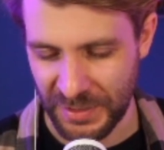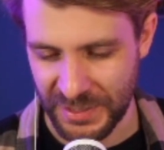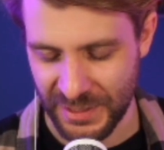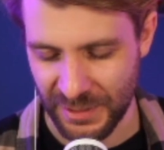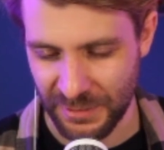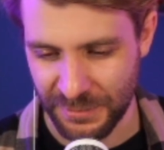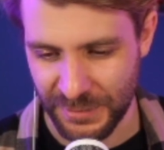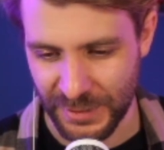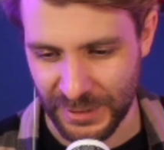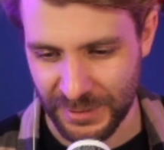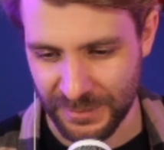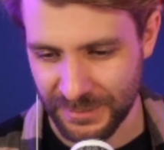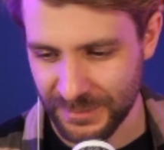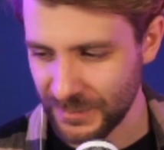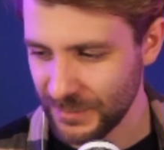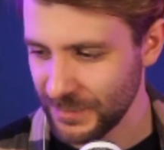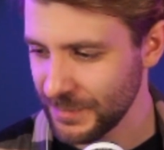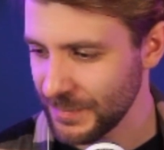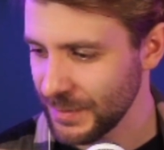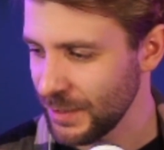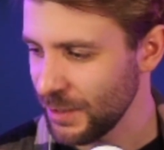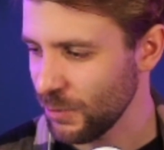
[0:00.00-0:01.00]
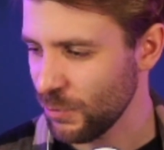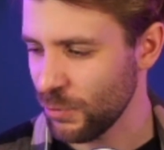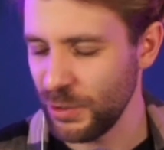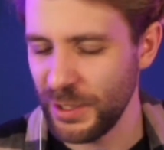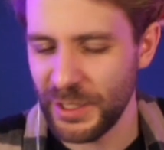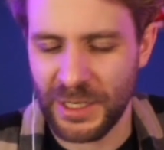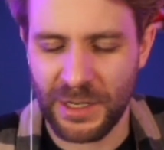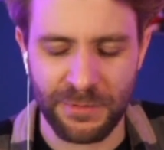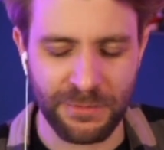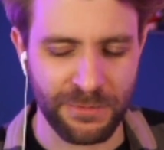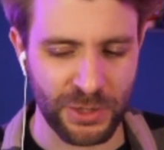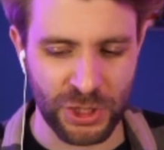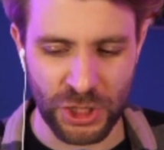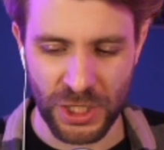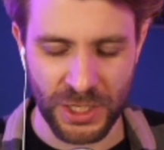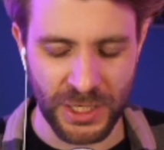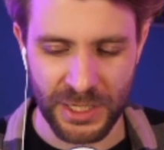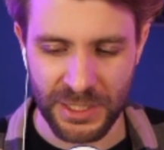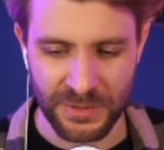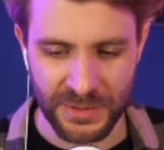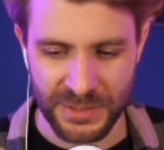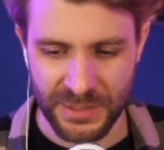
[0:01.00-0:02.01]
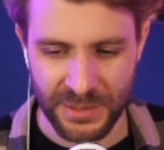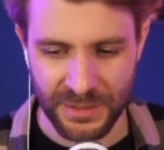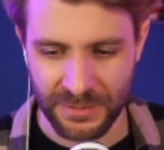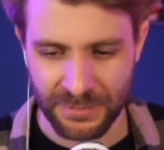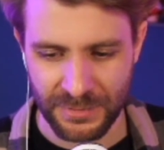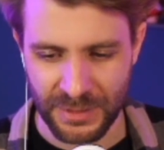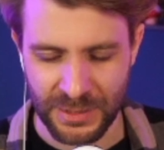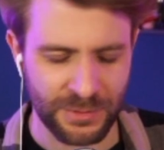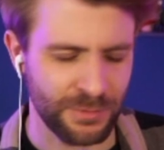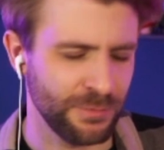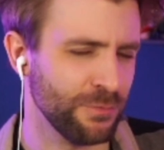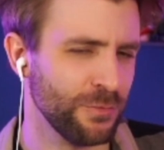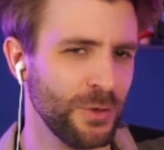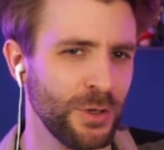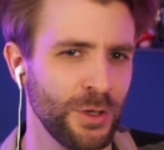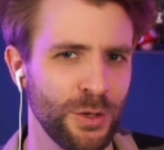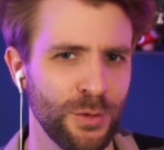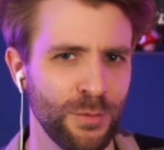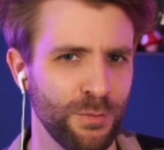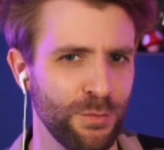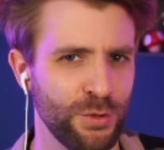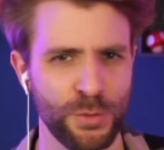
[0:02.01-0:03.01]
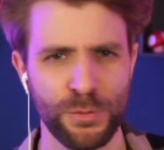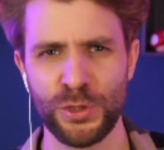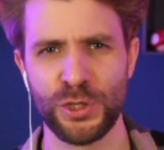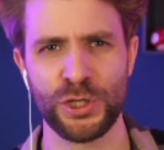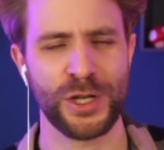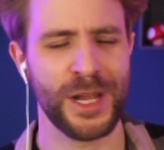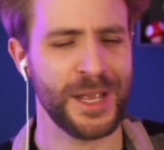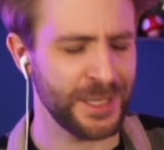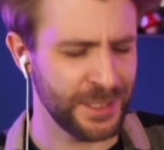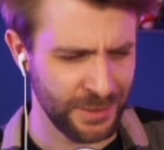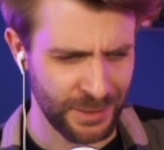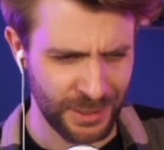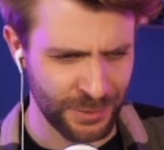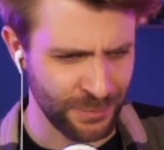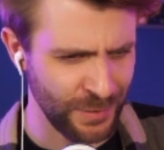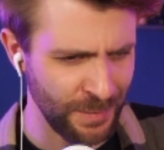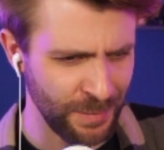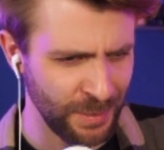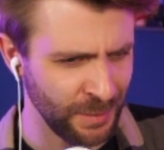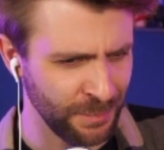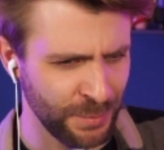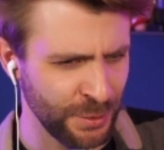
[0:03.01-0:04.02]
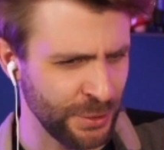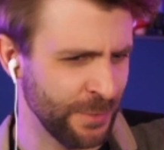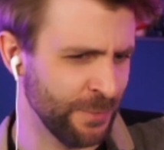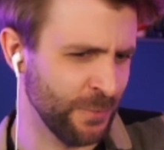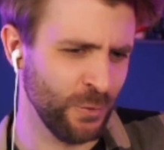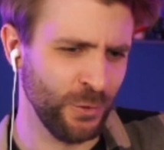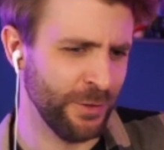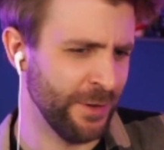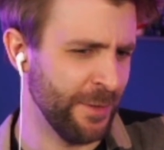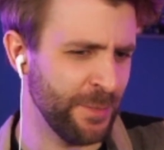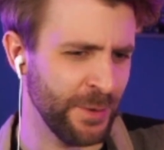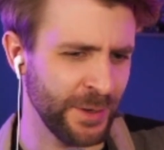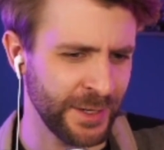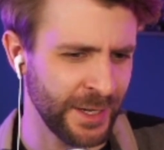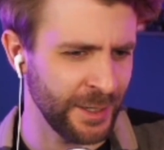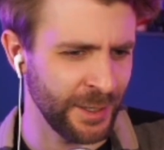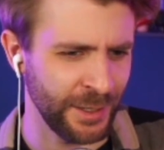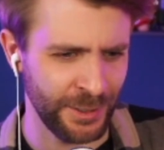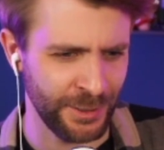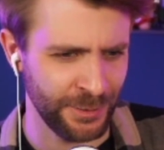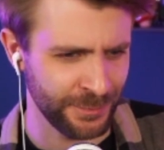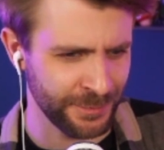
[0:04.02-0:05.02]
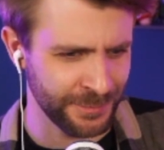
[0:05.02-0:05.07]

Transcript: anfangen. Kollege verstehe ich gar nicht, was da. Also, bestimmt nicht schlecht als Rapper. Bestimmt ein guter Rapper. Keine Ahnung.